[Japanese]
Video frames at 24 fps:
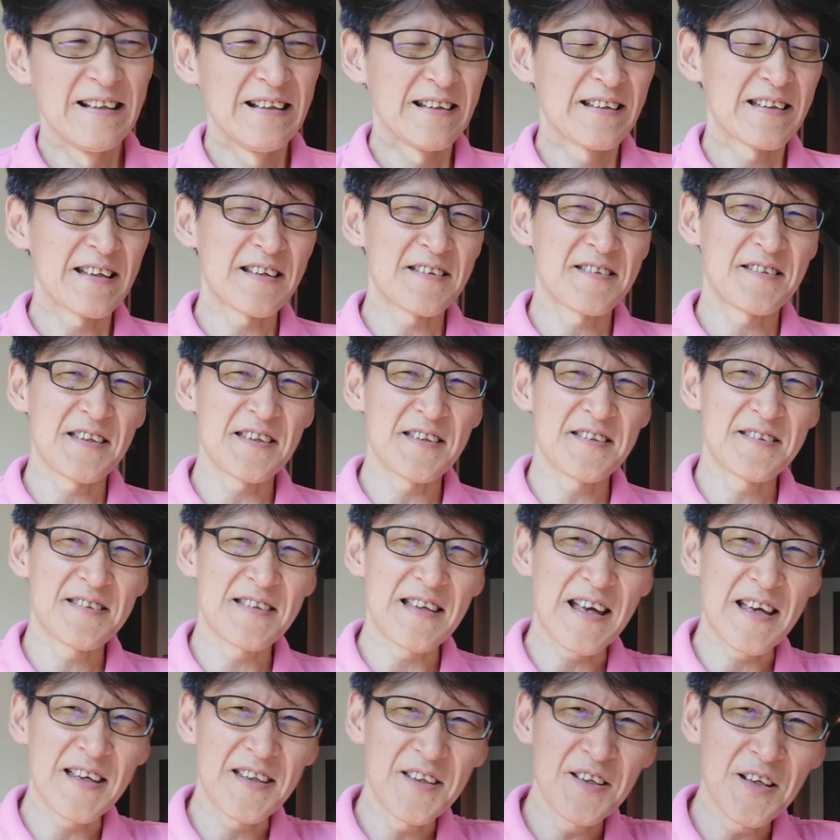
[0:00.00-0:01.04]
いや、
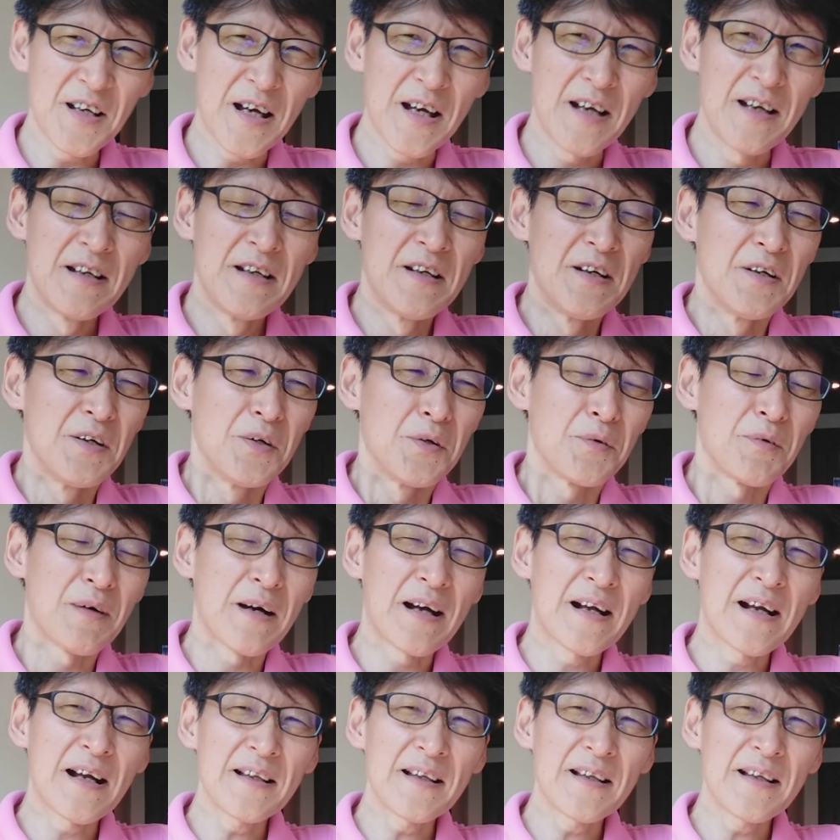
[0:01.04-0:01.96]
実際には分